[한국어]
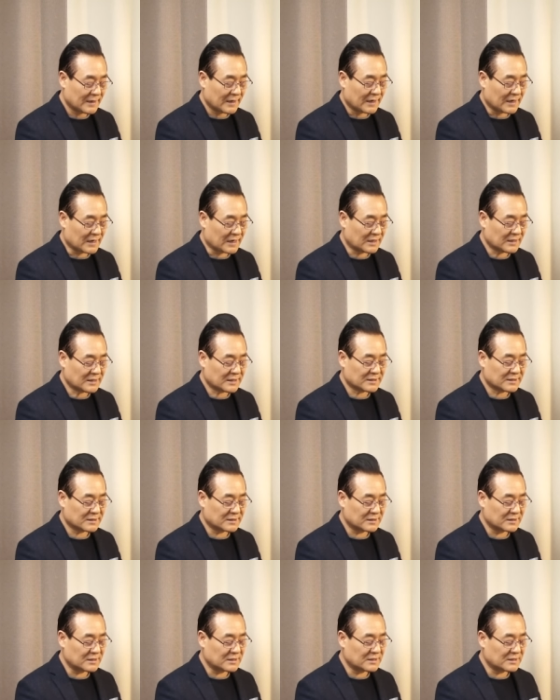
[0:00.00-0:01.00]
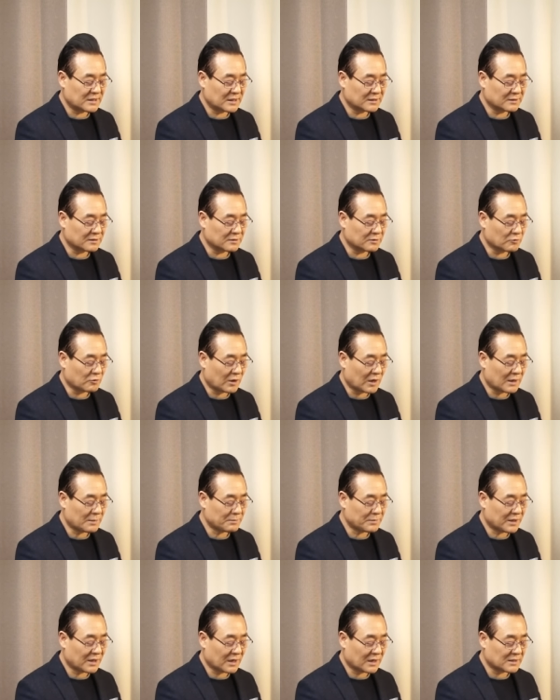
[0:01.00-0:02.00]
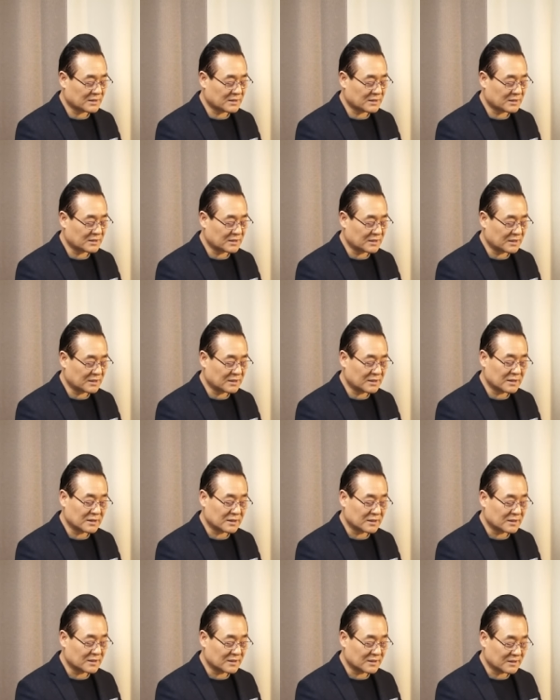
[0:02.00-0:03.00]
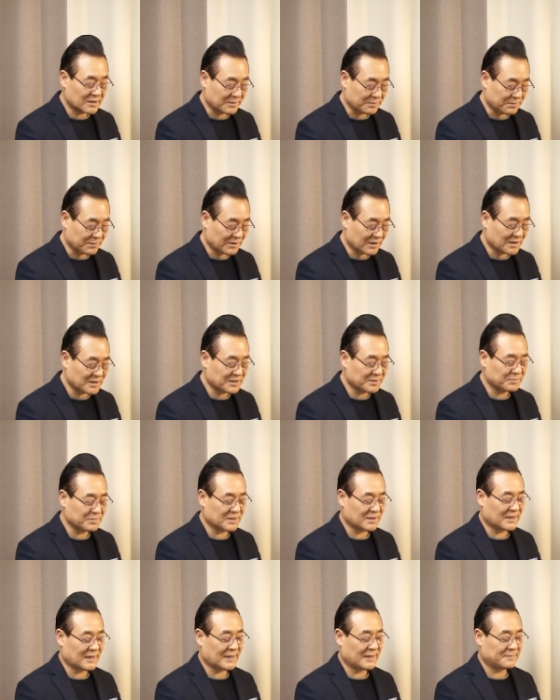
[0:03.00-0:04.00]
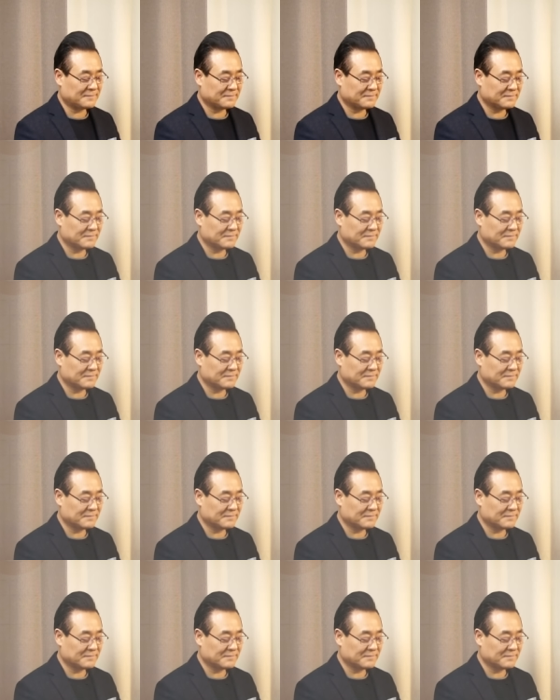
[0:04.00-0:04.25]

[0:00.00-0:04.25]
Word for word: 하나님께서는 인생들과 함께 하시는 일을 기뻐하십니다.